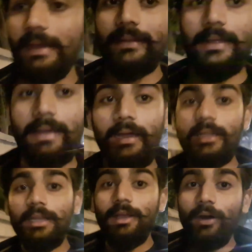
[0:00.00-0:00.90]
लायक रहेगा
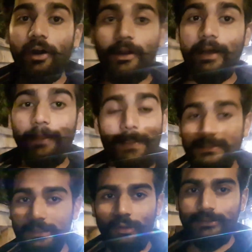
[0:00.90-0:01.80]
और
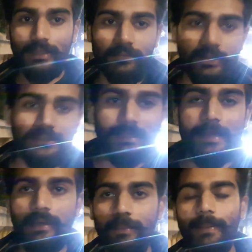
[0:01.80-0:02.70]
पैसे जो है सारे वेस्ट रह
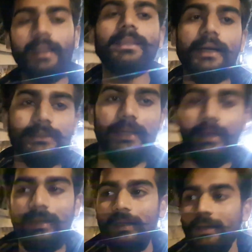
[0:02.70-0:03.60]
जाएंगे बरल देखते हैं
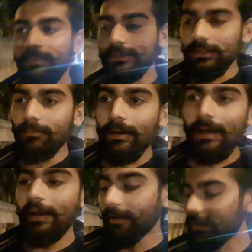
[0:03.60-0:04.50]
मिशन हमारा
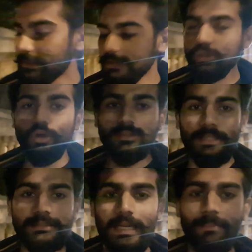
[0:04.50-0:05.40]
है कि जी इसको
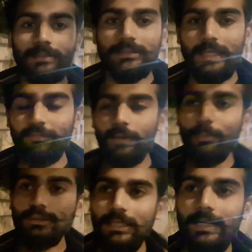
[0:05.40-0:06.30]
सही सलामत सेफली
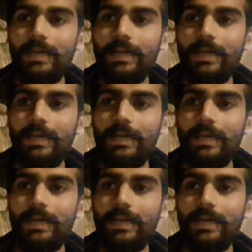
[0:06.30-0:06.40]
पहुंचाना